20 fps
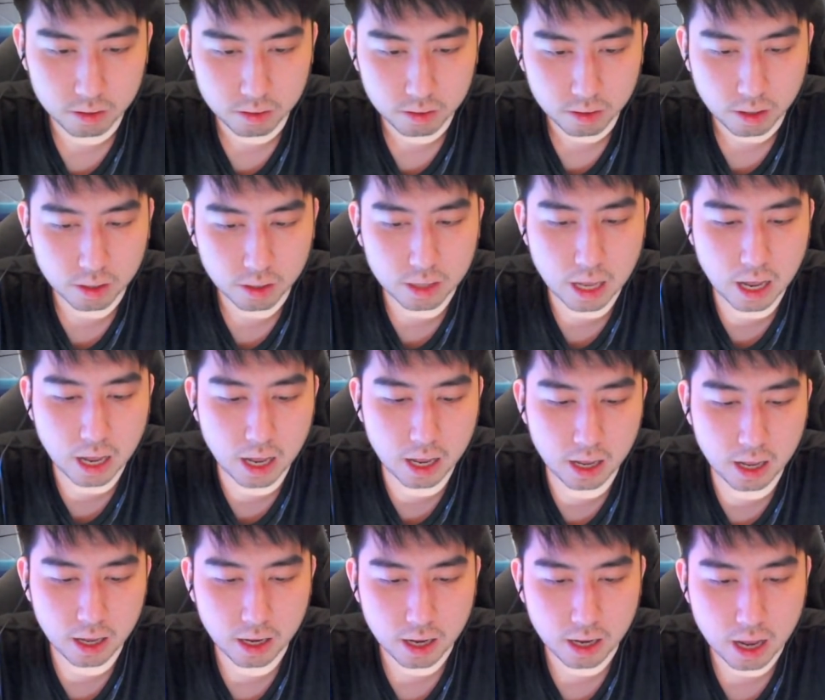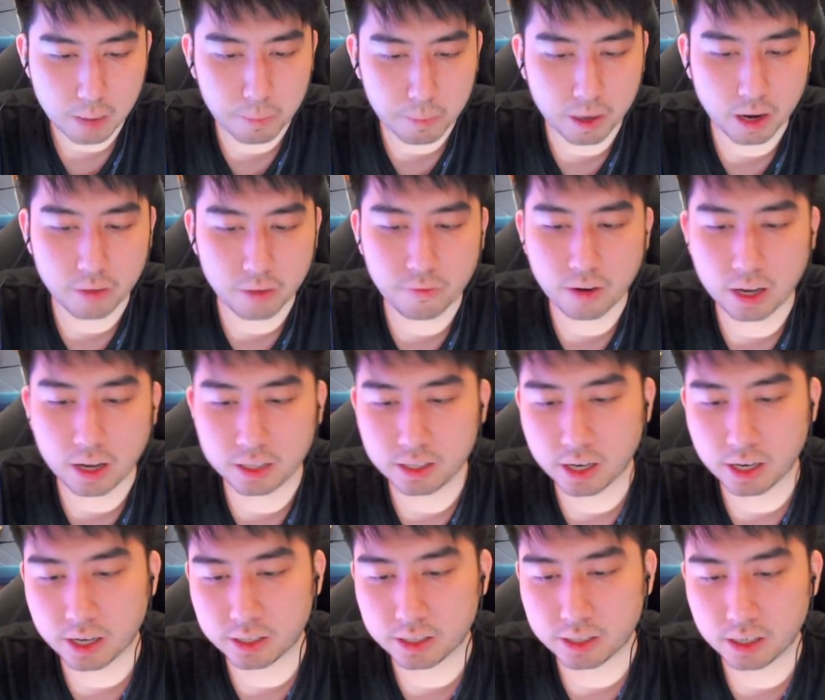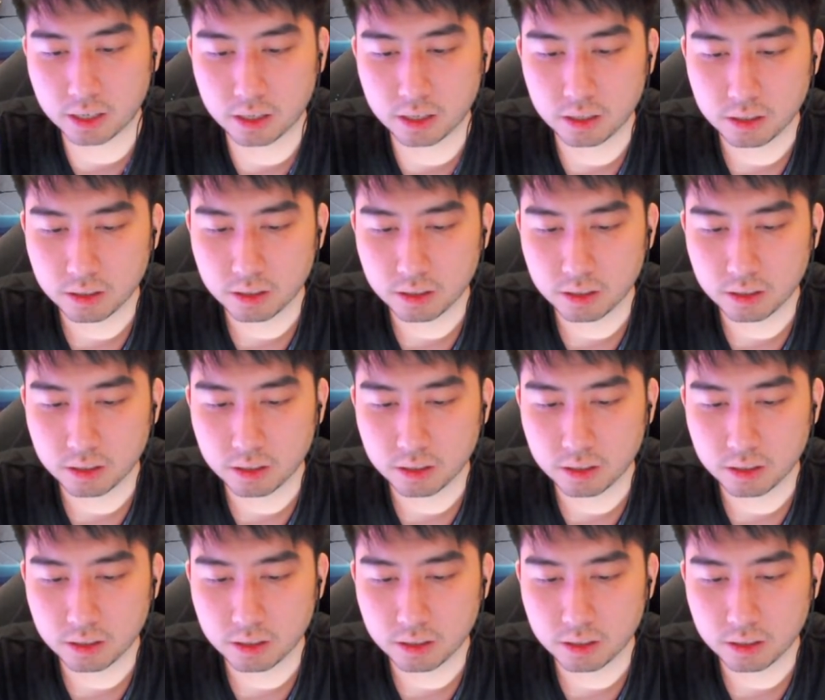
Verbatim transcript: Kita upgrade level aja guys ya.